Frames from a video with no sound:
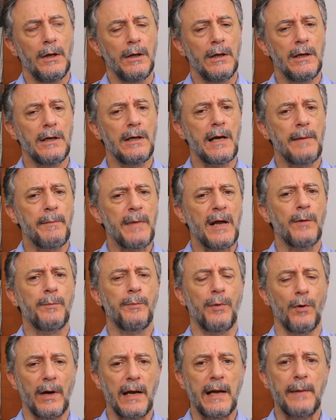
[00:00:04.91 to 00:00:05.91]
que é meio
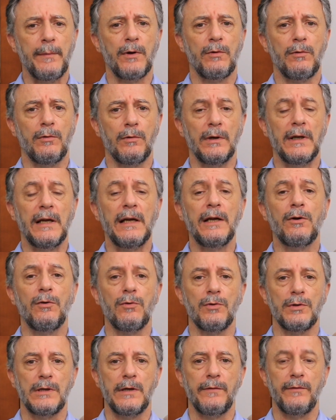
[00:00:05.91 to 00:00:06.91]
polêmico,
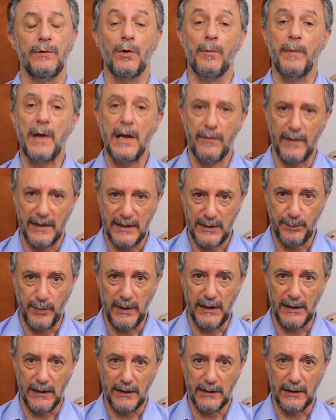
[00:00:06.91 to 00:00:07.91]
inclusive no meio
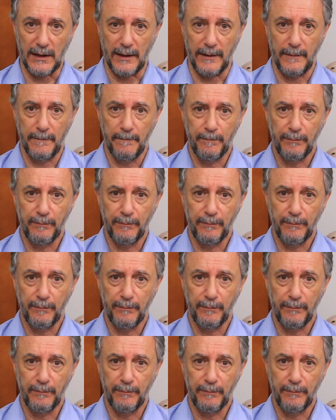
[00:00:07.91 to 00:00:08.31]
espírita.